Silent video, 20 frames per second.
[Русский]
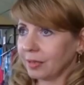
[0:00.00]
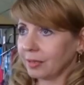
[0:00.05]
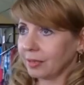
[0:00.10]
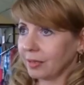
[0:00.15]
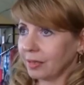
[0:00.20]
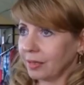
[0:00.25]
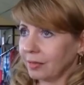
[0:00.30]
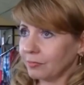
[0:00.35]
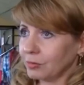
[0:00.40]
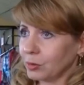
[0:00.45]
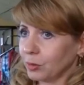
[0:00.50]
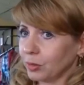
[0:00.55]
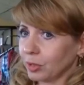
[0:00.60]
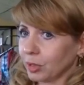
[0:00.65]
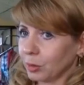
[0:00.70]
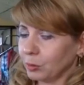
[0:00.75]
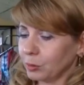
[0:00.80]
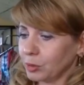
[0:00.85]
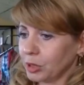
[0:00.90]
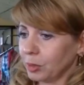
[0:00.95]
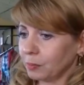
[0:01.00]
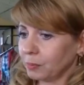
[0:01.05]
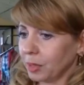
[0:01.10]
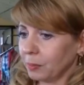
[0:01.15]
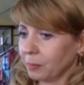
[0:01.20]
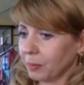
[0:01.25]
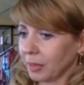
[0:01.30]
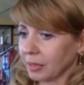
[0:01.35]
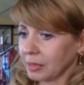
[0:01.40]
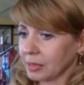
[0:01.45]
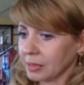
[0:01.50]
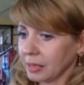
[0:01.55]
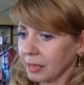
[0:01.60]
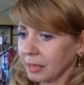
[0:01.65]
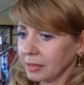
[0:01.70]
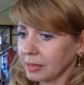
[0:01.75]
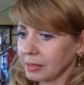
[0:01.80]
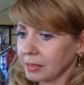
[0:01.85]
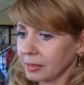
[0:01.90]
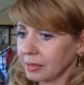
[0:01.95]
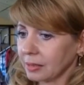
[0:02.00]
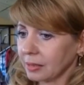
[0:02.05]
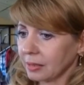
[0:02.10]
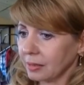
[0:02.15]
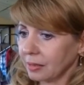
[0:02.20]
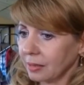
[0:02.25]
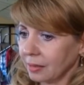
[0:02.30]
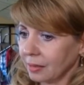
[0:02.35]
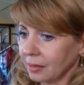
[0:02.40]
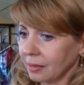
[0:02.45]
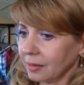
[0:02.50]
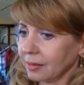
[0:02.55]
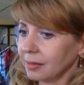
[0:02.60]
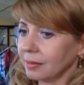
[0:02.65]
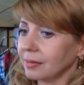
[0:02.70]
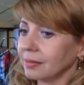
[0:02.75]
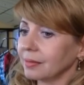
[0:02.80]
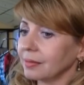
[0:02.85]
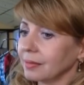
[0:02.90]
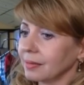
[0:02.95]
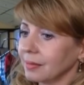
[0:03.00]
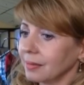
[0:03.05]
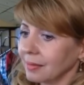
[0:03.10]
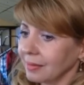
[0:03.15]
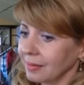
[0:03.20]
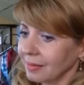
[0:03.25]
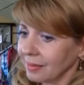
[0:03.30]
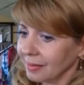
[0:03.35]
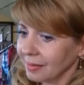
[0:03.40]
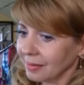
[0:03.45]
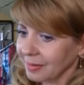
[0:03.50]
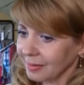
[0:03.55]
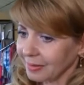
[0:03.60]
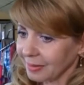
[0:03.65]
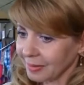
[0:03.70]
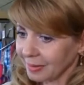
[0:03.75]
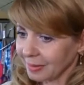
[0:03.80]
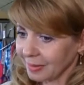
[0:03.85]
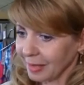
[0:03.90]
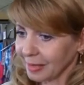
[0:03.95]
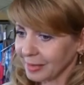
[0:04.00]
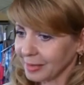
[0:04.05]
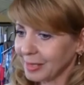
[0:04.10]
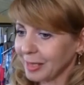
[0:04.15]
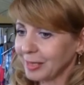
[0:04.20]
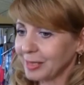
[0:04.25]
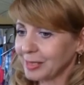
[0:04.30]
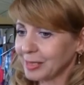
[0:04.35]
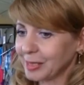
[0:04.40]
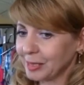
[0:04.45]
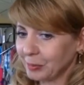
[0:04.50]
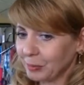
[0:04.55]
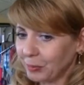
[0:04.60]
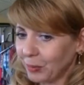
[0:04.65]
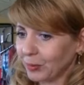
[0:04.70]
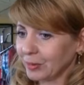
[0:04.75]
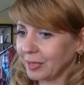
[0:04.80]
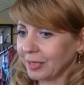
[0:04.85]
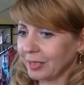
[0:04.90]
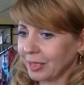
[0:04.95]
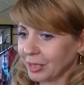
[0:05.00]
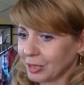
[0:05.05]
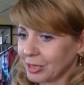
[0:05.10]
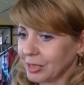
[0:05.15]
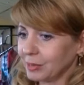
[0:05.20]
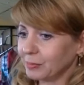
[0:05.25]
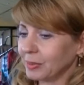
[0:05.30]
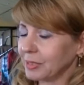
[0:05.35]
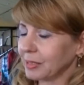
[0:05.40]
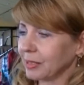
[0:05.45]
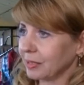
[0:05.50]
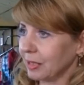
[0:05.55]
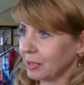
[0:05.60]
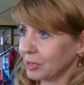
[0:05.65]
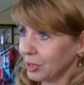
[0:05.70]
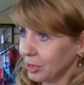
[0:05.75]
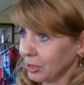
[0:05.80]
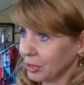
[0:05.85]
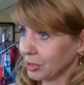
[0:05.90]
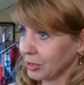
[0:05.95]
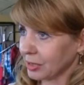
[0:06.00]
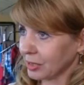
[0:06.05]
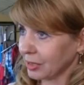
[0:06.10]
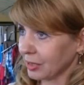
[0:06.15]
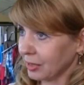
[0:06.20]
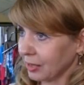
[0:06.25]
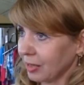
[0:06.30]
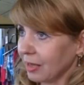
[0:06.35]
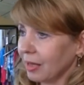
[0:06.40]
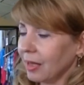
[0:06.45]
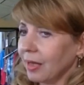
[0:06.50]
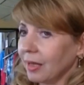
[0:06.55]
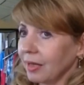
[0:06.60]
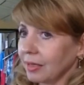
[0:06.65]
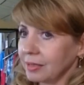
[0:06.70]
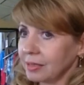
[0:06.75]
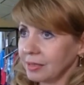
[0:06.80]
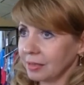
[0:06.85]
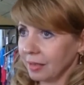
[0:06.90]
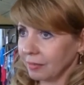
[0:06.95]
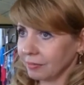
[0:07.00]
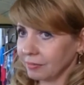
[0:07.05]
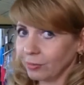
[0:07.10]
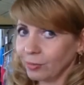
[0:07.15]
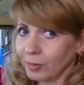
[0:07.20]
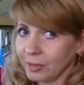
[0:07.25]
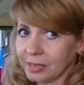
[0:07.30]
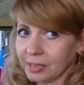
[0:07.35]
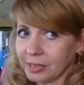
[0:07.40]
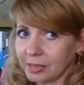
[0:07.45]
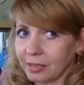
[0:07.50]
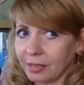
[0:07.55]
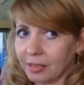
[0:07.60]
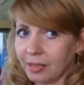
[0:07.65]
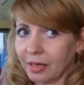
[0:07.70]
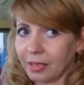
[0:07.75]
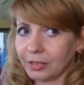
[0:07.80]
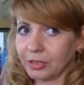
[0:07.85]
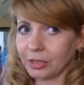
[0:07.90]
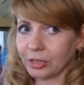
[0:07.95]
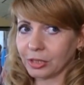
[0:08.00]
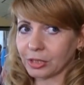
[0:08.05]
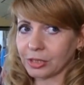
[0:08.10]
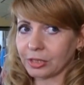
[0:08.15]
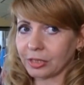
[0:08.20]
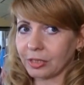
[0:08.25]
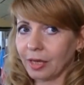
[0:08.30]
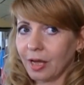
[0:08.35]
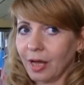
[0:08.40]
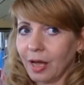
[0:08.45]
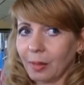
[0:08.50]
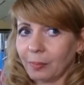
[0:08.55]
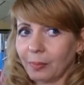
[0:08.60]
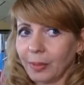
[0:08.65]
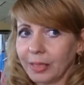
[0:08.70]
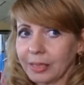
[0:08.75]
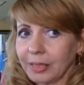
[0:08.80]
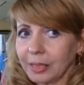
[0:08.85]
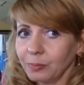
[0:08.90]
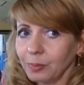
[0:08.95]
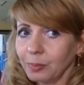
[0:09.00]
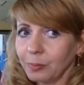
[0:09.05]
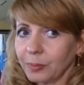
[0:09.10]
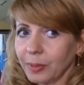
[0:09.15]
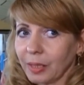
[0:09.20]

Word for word: – это все-таки учебный процесс, и Тенденции моды должны быть классические, деловой стиль одежды. Поэтому